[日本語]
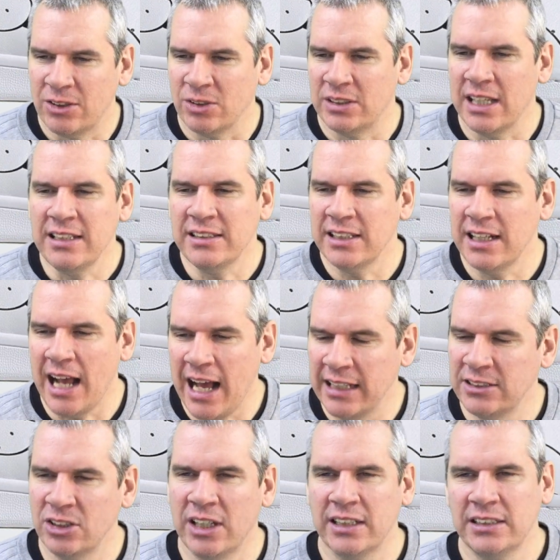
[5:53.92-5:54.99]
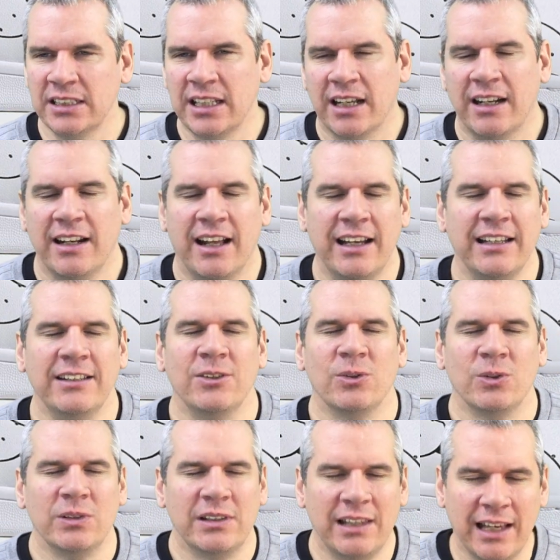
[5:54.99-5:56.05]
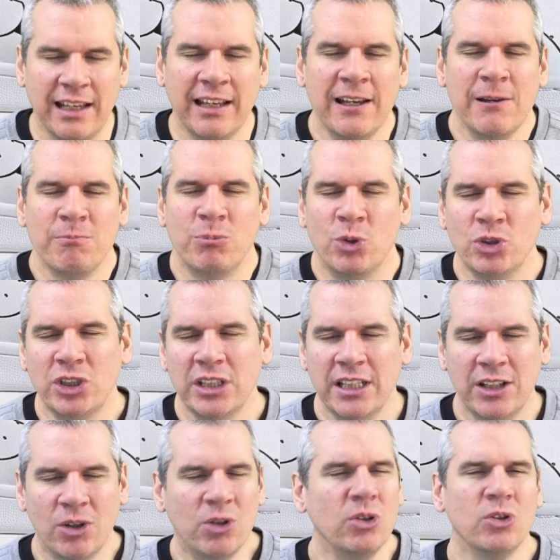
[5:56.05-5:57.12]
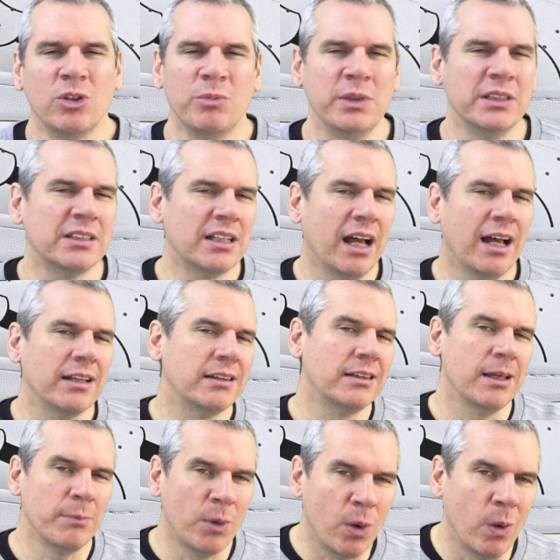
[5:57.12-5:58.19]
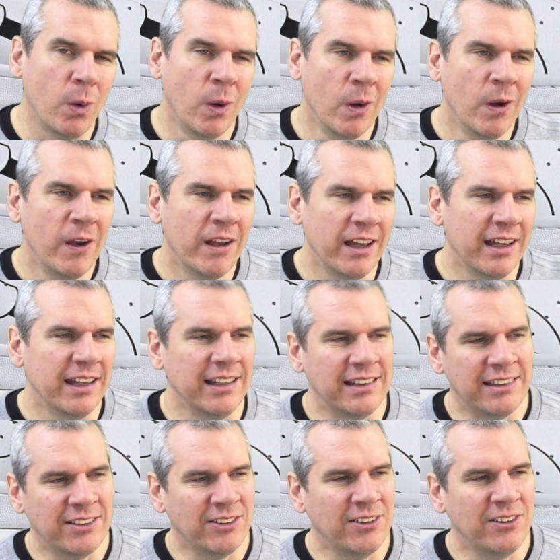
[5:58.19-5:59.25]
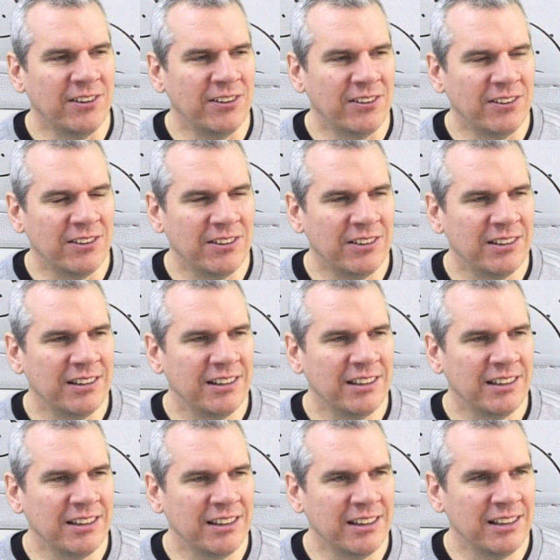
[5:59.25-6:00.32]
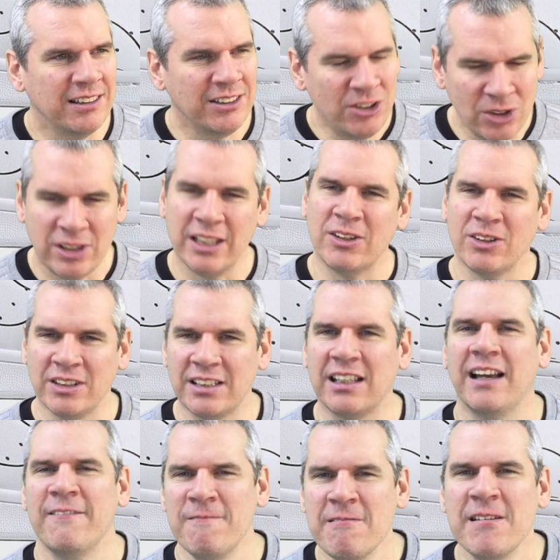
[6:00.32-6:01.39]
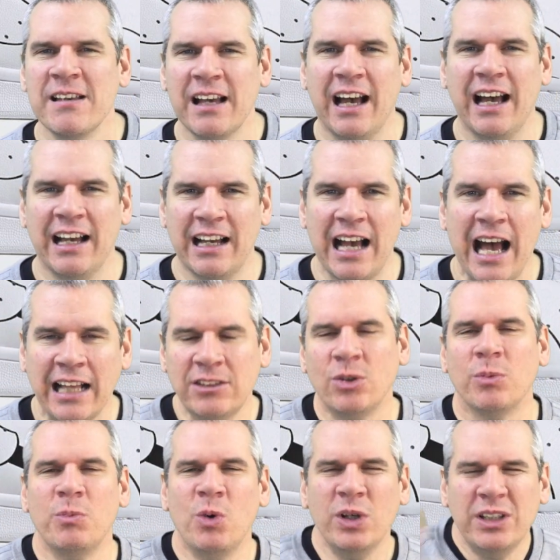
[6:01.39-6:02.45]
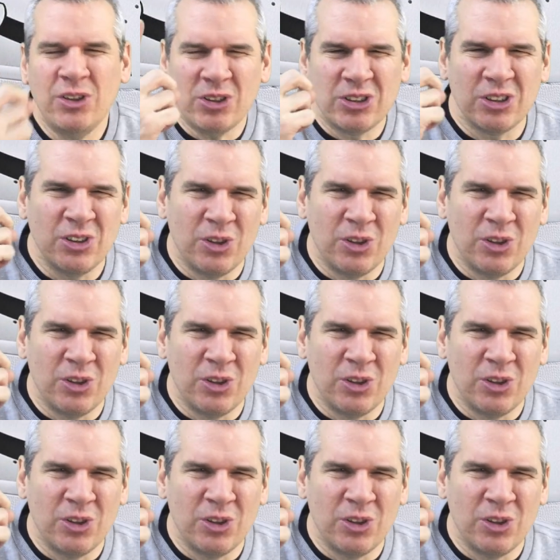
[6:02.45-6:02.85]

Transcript: 全然恥ずかしがらないので、もし日本語のミスがあっても、言ってください。あともう一つ